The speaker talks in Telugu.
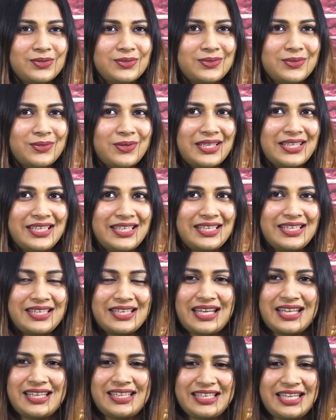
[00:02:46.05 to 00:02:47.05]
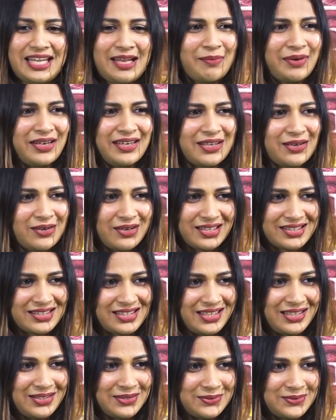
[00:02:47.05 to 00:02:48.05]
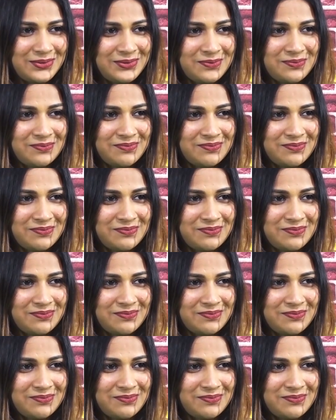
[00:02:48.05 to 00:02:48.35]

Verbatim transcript: సో అది అది ఏమంటారో నాకు తెలీదు